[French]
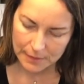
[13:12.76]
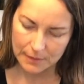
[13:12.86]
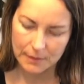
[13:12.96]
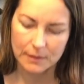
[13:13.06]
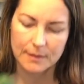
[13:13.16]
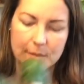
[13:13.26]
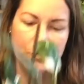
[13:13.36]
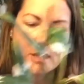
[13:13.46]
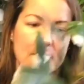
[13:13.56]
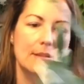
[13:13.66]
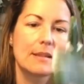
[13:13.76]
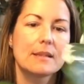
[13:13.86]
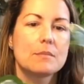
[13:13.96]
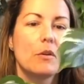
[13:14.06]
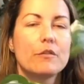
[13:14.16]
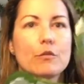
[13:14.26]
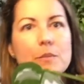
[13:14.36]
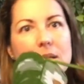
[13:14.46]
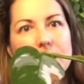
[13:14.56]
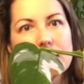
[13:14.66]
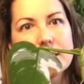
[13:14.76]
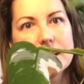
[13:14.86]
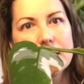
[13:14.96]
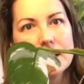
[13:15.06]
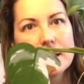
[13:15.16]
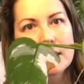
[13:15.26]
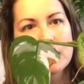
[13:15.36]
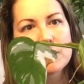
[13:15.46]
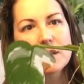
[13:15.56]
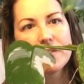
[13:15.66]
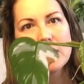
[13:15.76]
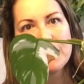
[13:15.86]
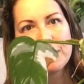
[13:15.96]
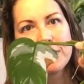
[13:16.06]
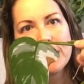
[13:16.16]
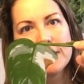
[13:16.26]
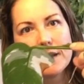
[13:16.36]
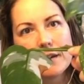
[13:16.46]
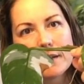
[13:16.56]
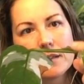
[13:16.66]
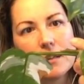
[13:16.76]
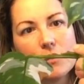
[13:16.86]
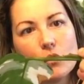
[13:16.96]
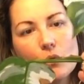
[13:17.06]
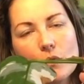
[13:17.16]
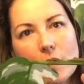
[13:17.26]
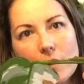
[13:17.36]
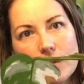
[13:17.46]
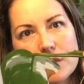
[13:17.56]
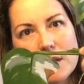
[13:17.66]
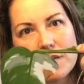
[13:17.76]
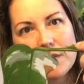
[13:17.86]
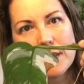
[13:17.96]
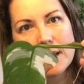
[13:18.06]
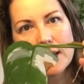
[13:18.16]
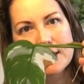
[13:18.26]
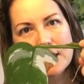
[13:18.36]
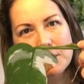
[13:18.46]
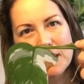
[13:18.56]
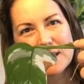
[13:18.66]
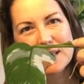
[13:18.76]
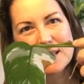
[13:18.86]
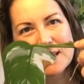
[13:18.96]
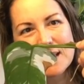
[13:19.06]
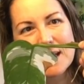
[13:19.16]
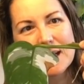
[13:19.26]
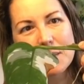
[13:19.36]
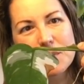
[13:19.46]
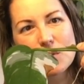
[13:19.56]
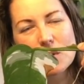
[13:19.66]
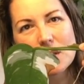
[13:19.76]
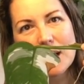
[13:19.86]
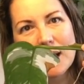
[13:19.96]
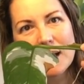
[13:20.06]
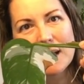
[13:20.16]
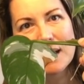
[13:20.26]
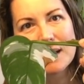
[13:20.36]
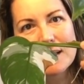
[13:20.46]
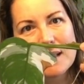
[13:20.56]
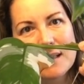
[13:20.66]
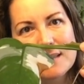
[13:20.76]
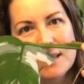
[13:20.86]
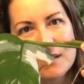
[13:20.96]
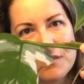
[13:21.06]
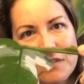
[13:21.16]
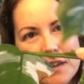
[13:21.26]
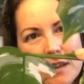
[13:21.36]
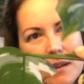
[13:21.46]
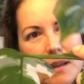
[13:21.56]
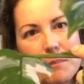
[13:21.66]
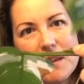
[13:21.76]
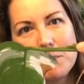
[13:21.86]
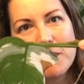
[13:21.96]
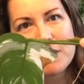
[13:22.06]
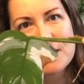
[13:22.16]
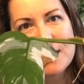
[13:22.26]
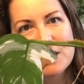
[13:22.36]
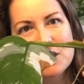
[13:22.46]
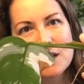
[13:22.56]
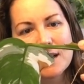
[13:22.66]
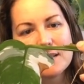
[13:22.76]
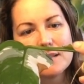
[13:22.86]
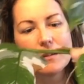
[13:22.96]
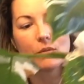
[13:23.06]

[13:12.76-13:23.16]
Euh, c'est pour ça que les traitements, il faut bien traiter. Quand vous avez la feuille qui s'ouvre, vous avez cette partie que c'était la capsule là ancienne faille. et eh bien, ils peuvent se cacher là-dedans.